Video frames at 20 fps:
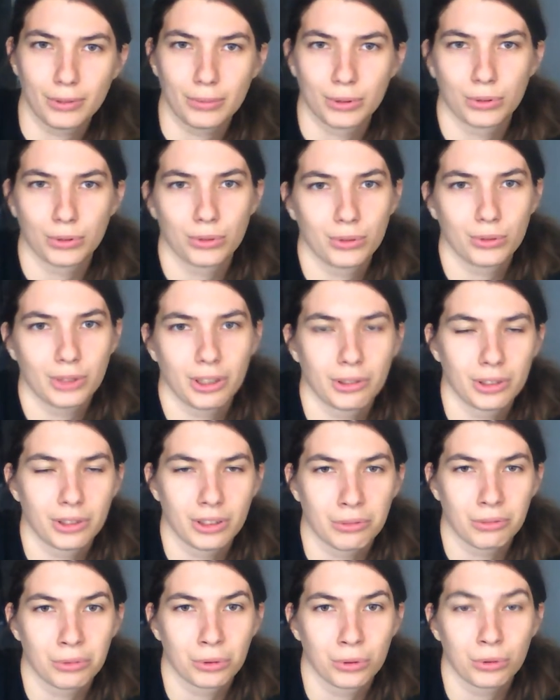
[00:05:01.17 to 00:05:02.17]
bo czuć, się
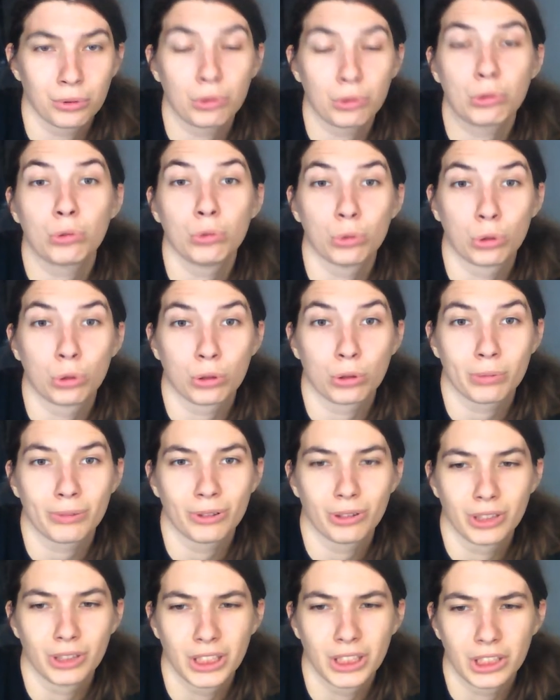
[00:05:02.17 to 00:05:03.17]
już czuć dużo
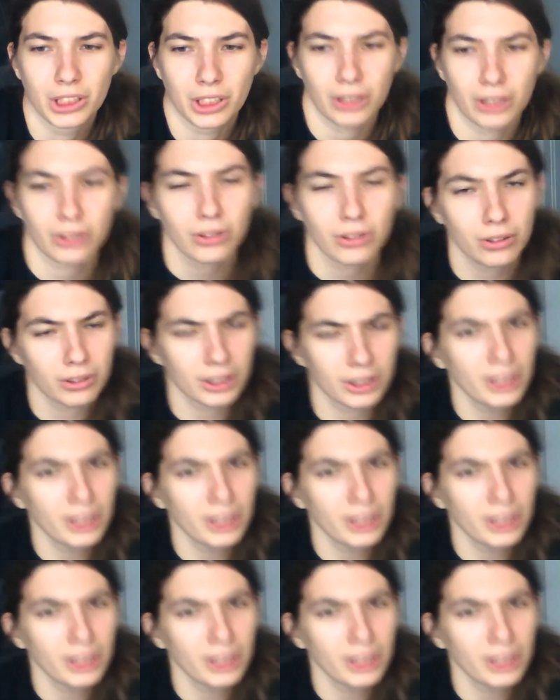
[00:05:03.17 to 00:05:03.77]
spokojniejsze tony.